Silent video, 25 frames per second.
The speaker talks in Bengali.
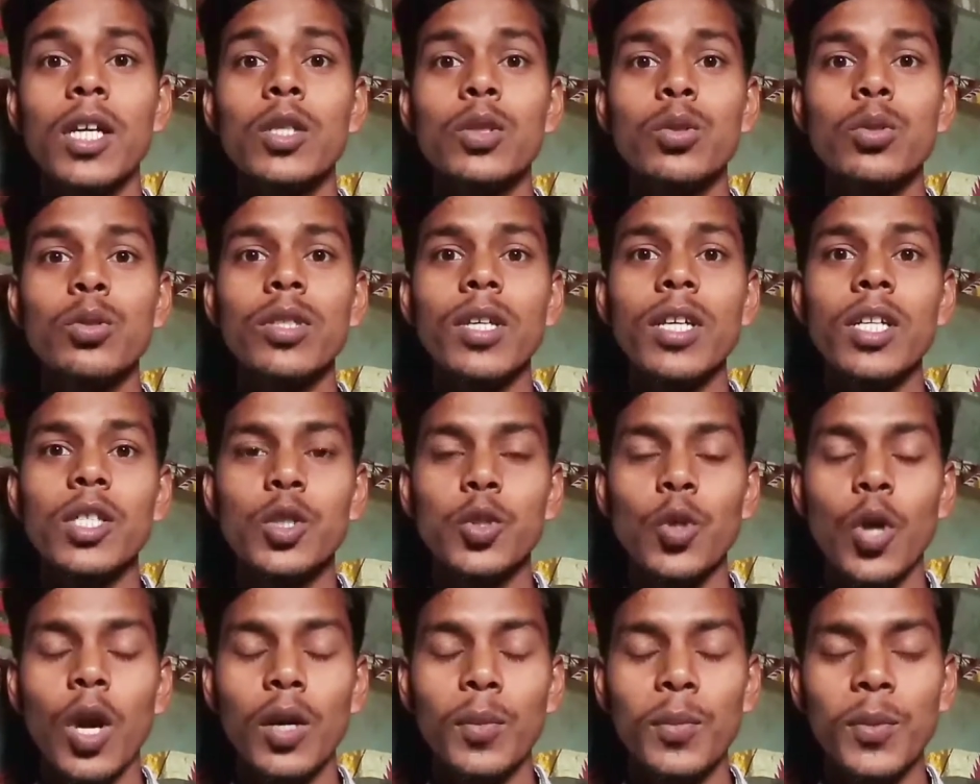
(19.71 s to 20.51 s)
সো যারা
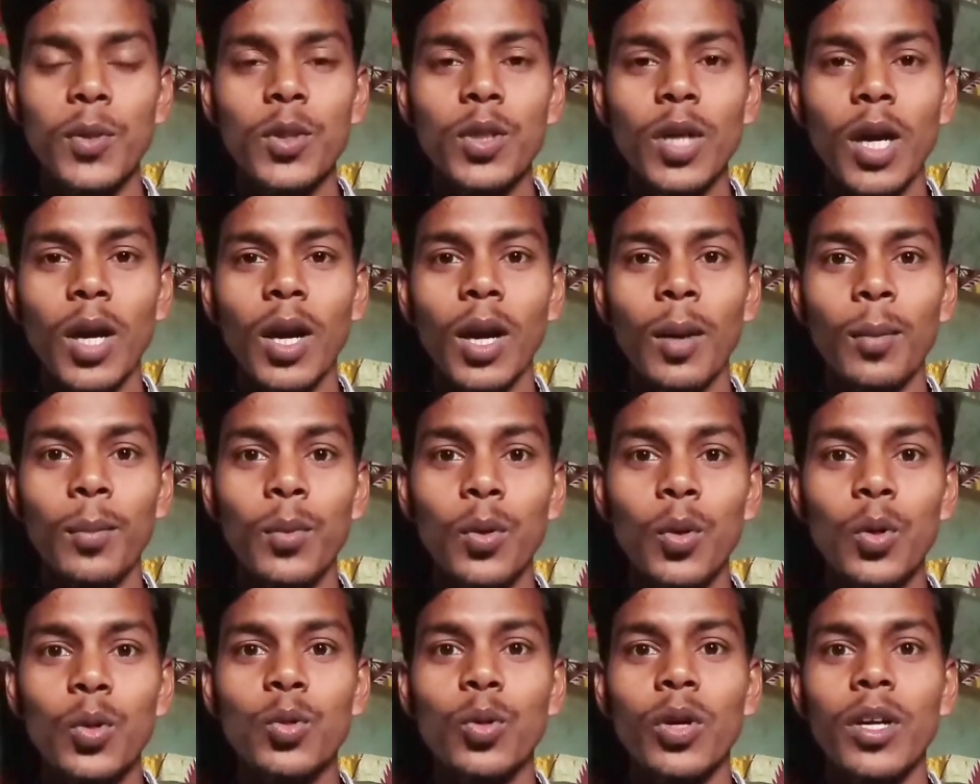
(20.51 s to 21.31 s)
শর্ট ভিডিও
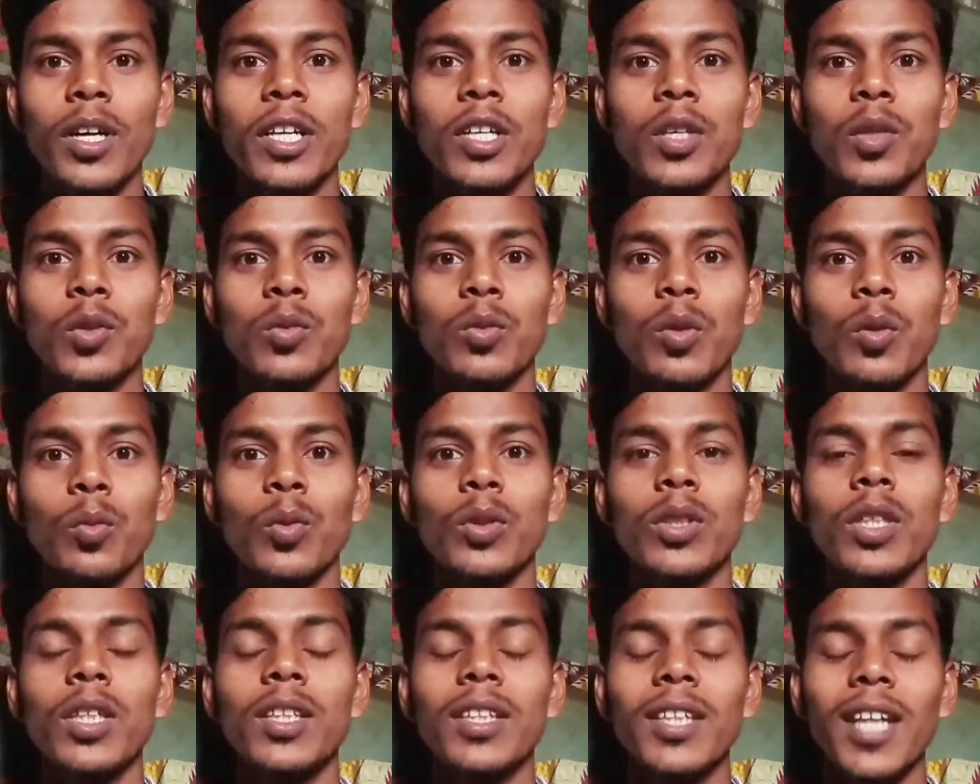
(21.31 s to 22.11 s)
আপলোড করেন ইউটিউবের
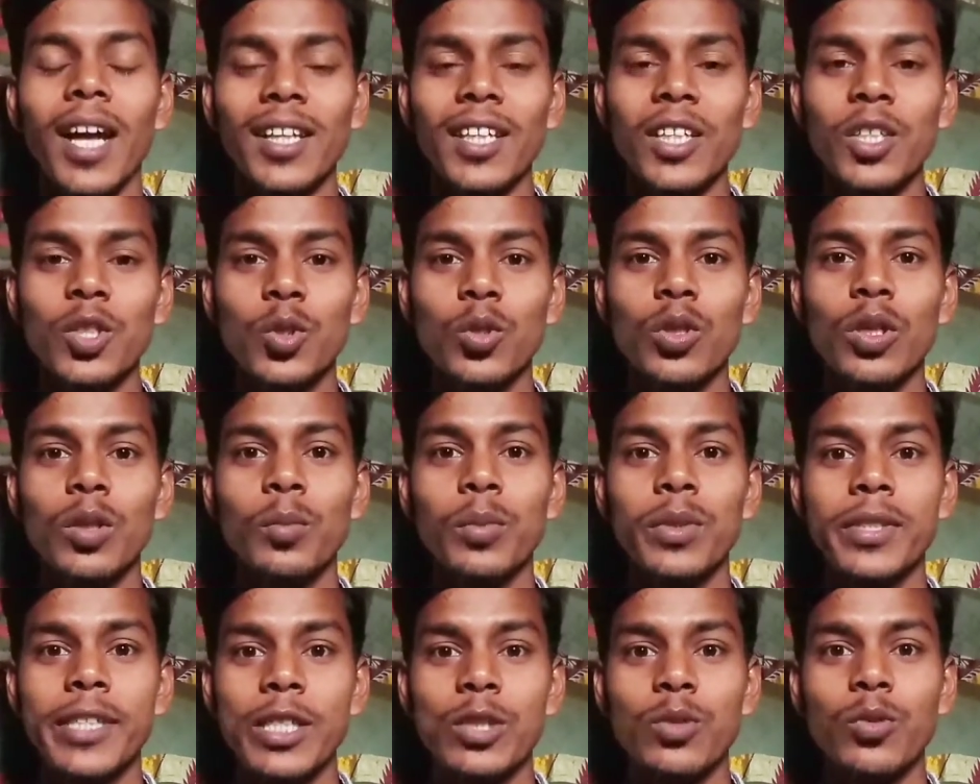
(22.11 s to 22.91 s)
মধ্যে তাদের জন্য
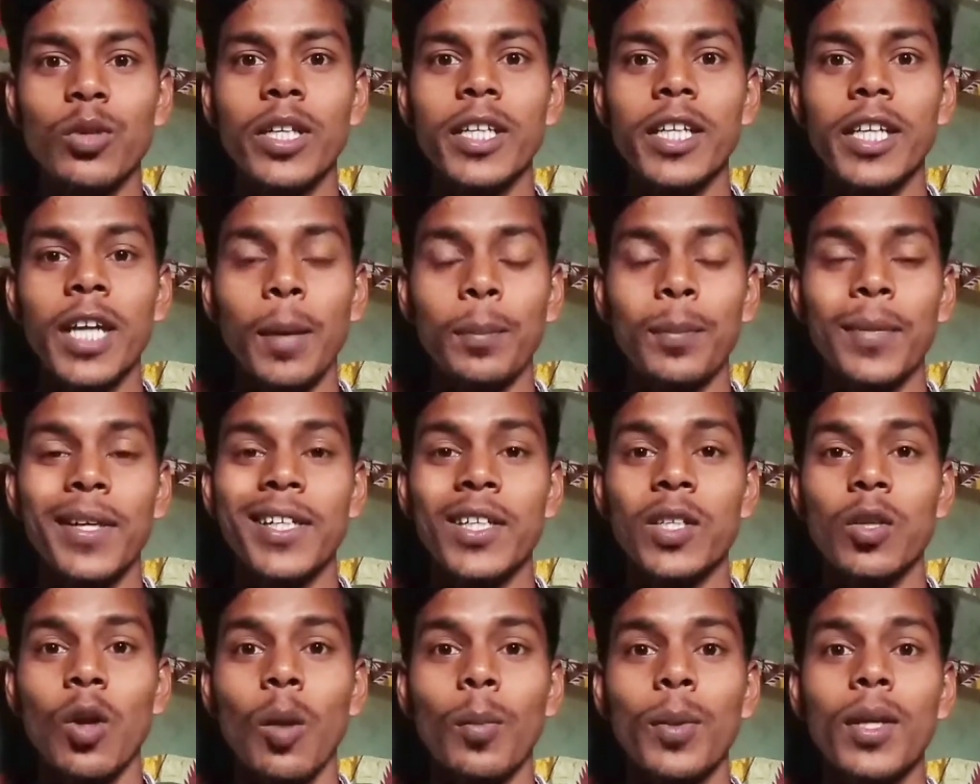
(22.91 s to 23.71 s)
বিশেষ করে এই
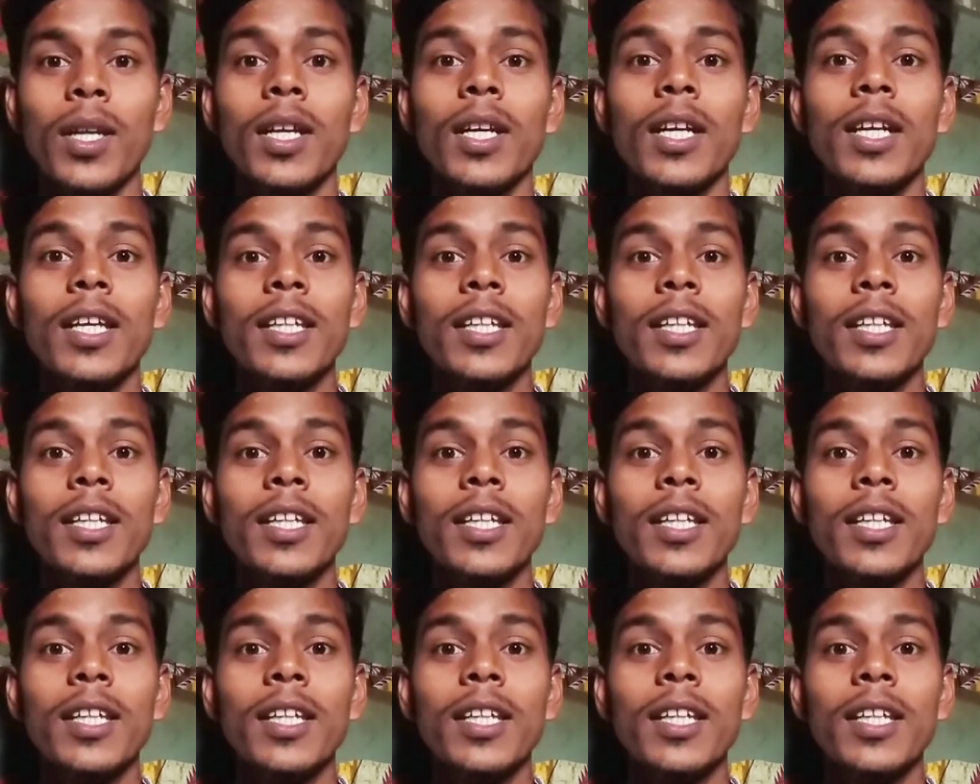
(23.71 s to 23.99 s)
আপডেটটি হবে